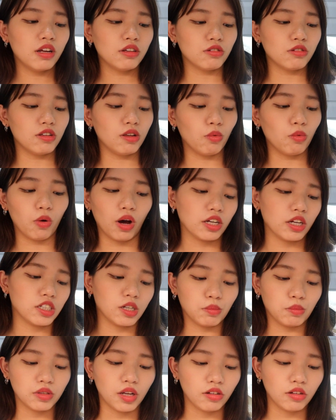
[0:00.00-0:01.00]
就是我还
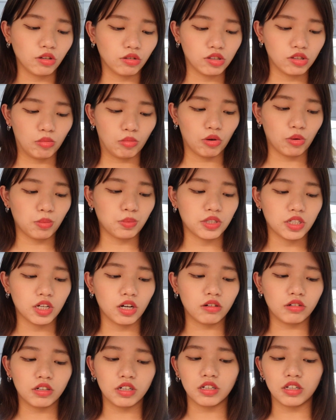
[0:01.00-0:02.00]
想不到有什么比
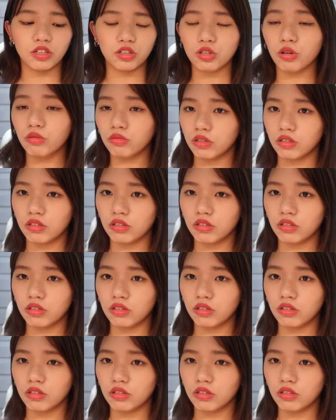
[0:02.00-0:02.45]
较可以用